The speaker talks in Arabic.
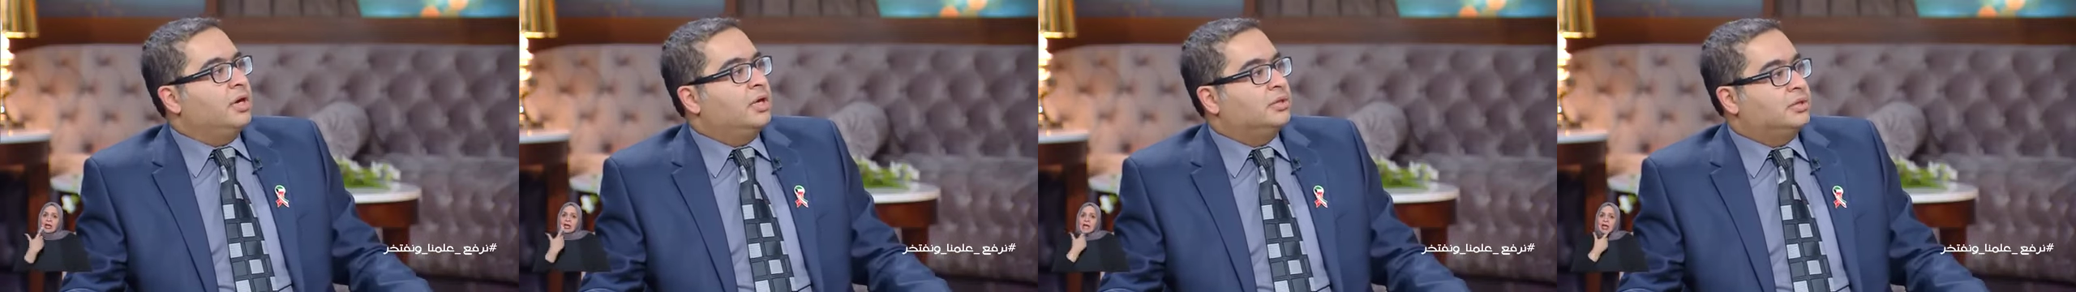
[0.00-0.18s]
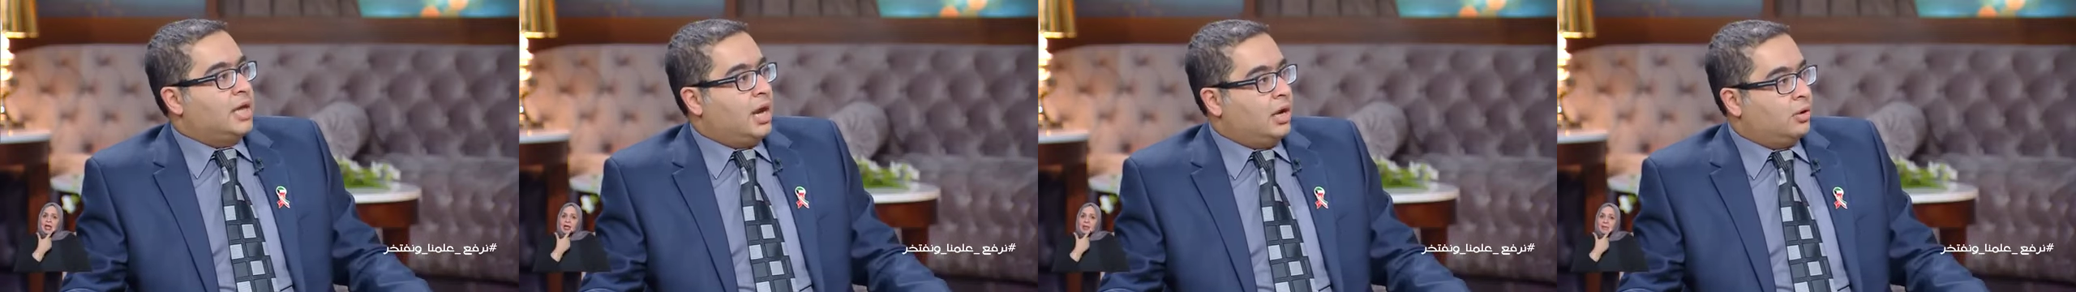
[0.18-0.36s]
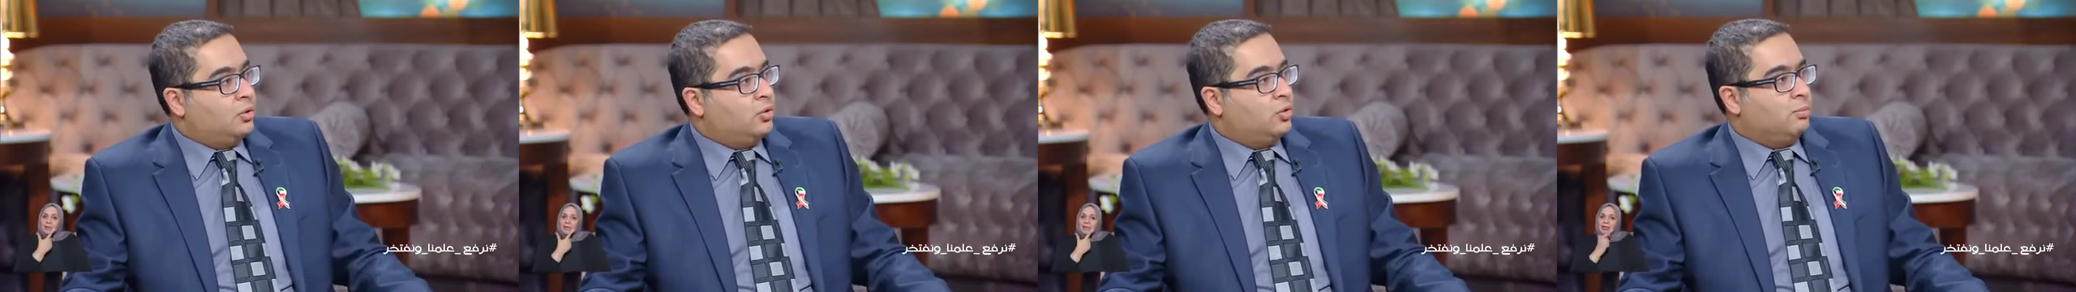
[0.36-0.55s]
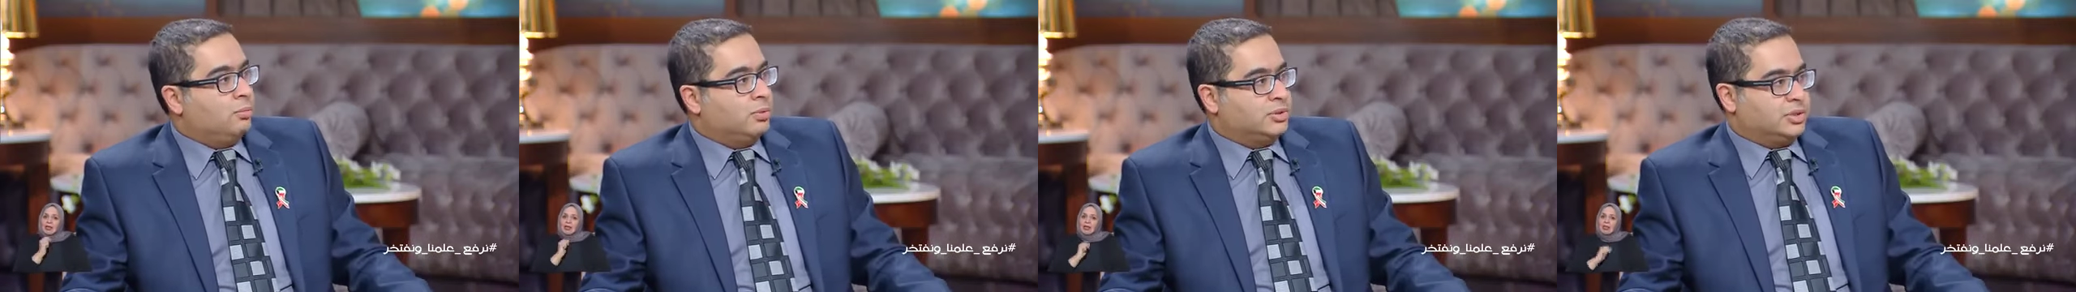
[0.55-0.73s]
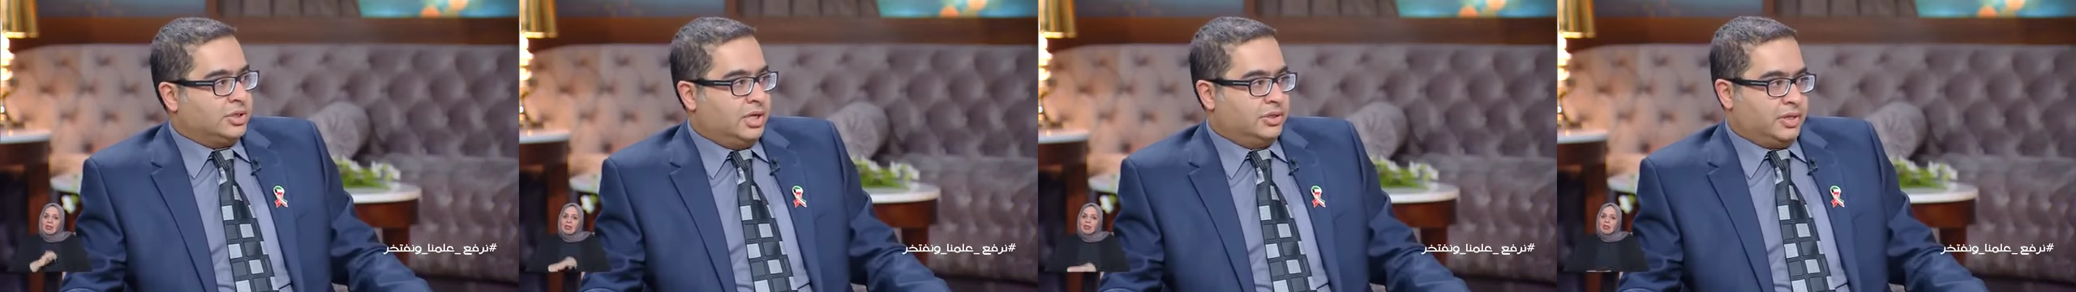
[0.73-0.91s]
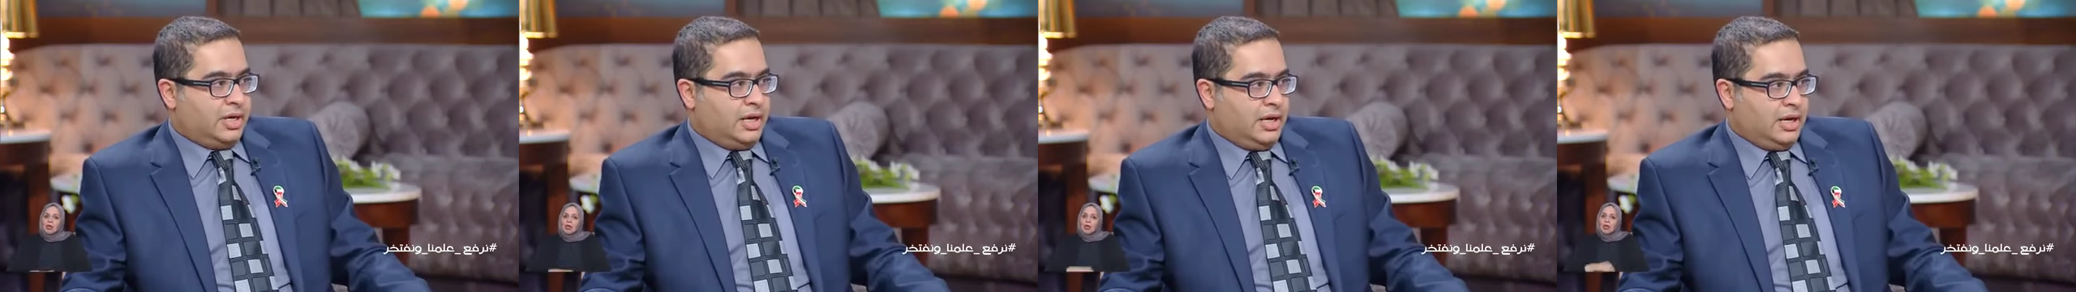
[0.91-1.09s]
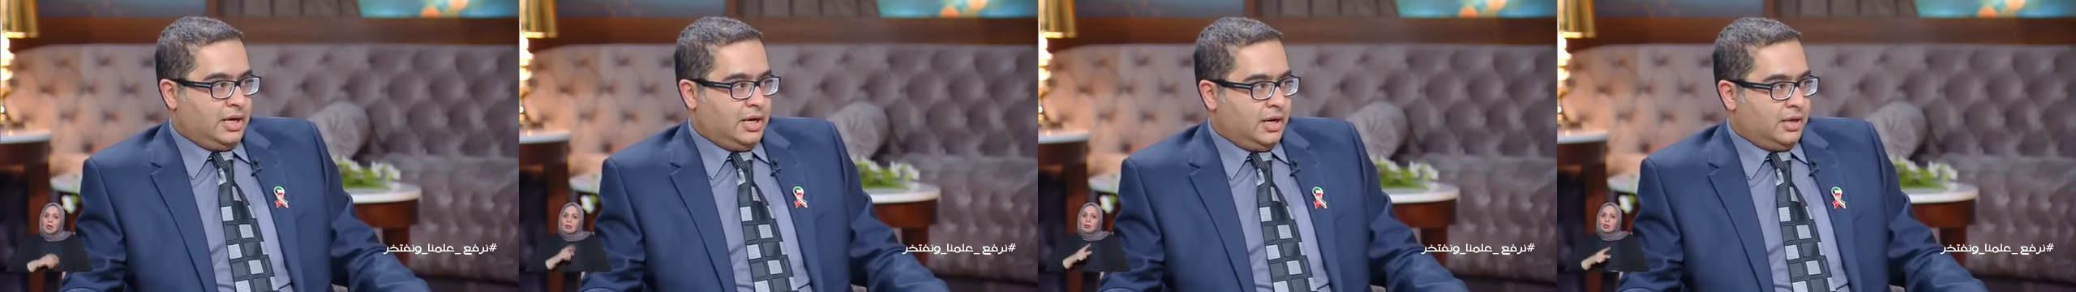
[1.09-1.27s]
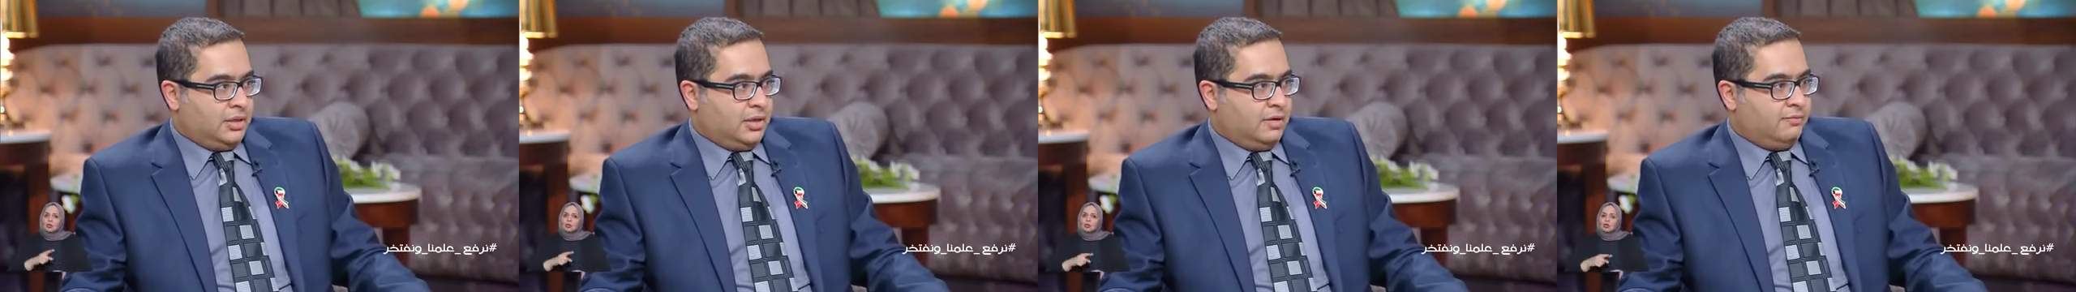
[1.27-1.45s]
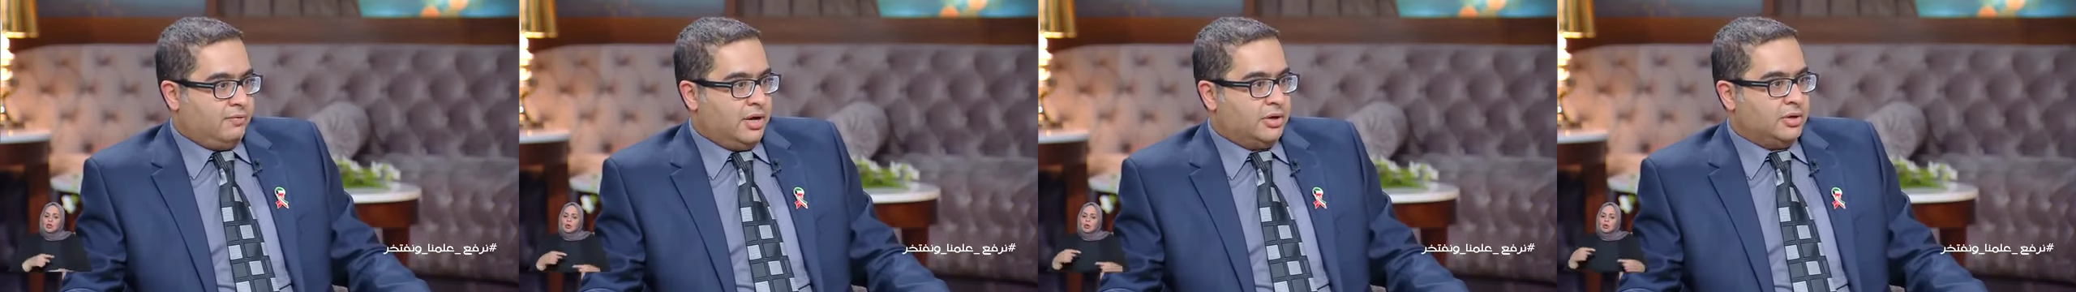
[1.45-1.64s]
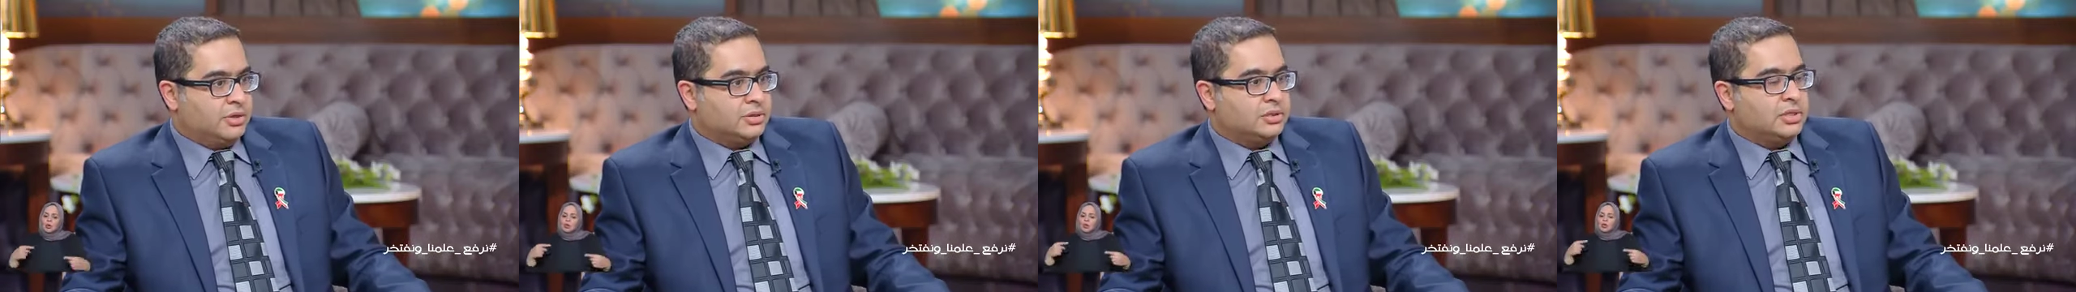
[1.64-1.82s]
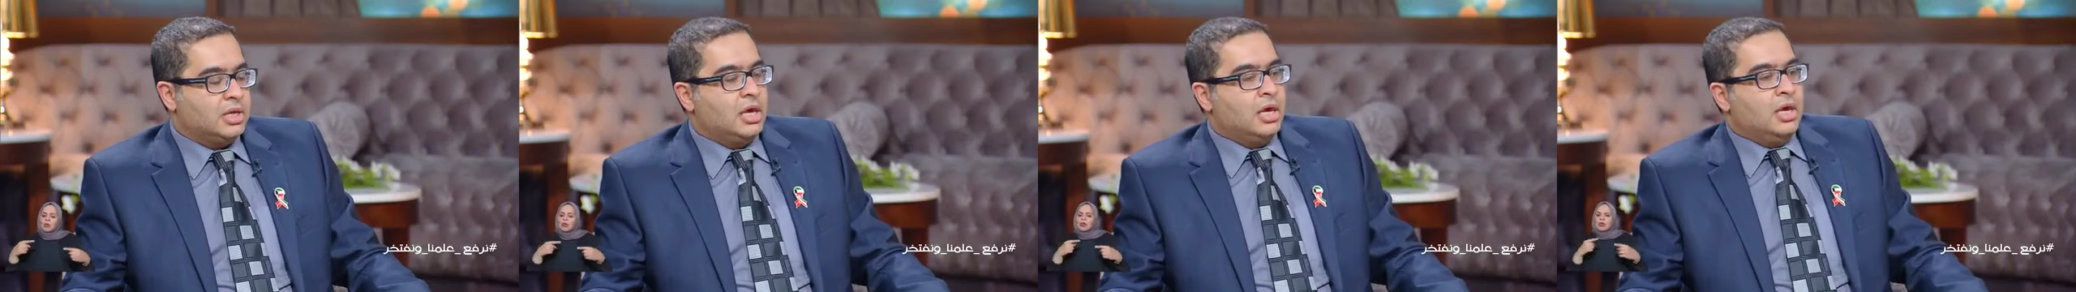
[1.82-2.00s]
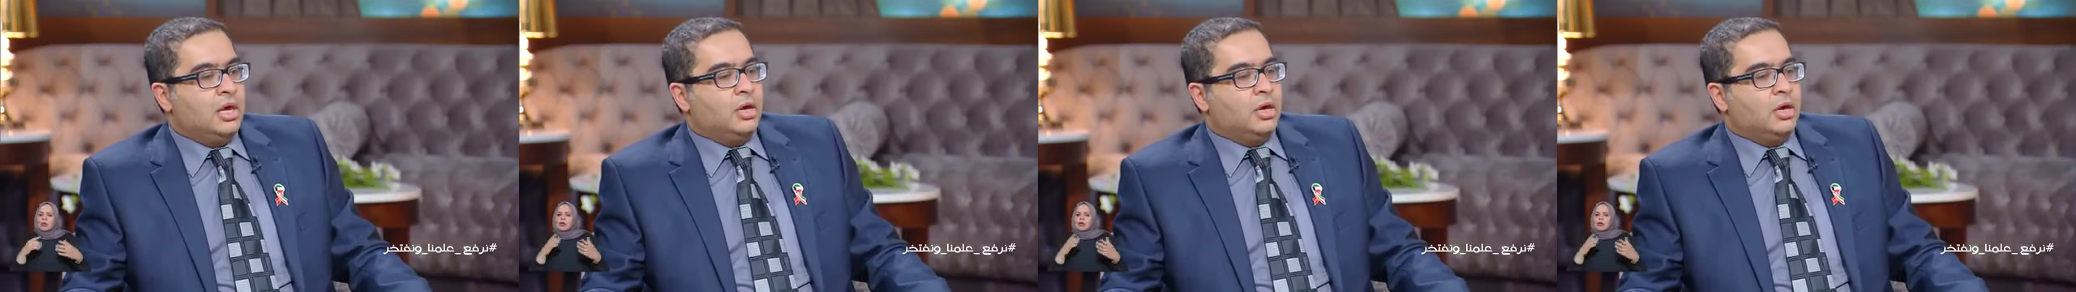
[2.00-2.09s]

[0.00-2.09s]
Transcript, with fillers: التحكم والسيطرة على هذا الفيروس